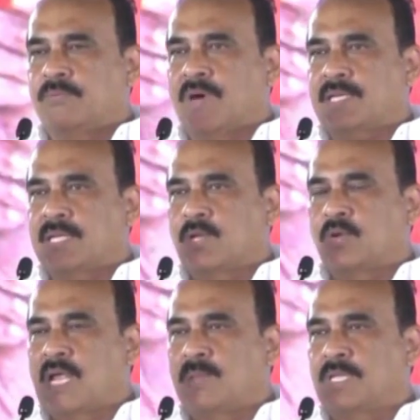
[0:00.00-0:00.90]
మరి డ్వాక్రా
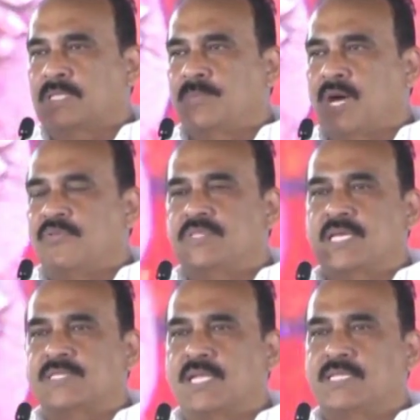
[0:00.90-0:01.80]
రుణాలు మొత్తం మాఫీ
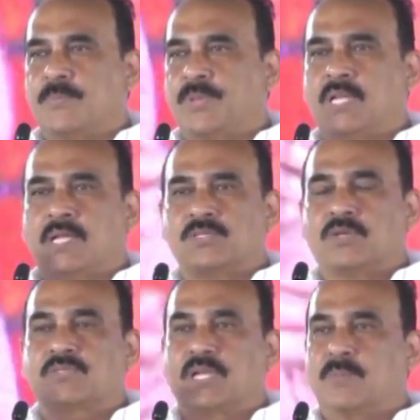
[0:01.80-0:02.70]
చేస్తారని చెప్పి నాలుగు
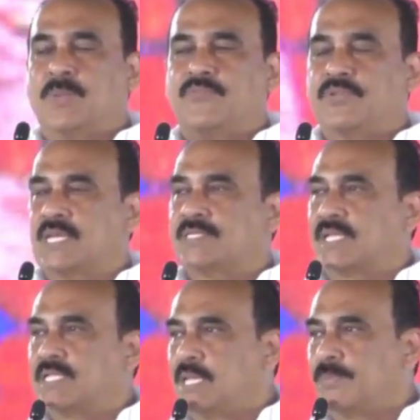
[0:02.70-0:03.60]
సంవత్సరాలు మాఫీ
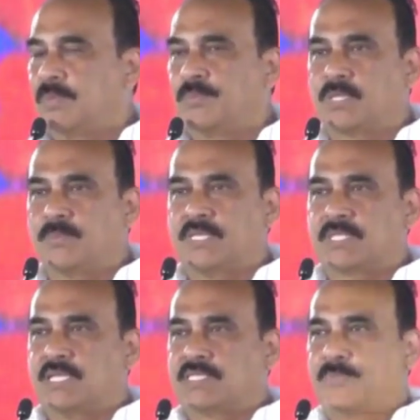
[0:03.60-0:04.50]
చేస్తానని చెప్పి ముఖ్యమంత్రి
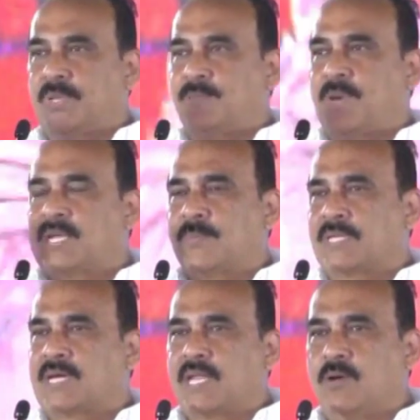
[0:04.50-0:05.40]
గారు చెప్పిన మాట
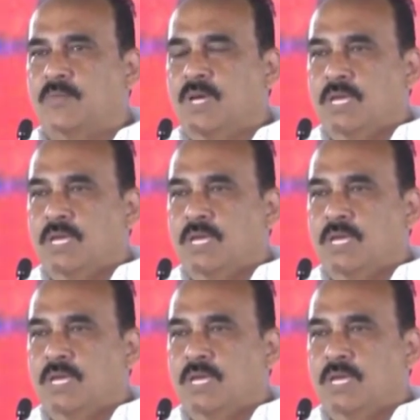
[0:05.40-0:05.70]
ప్రకారం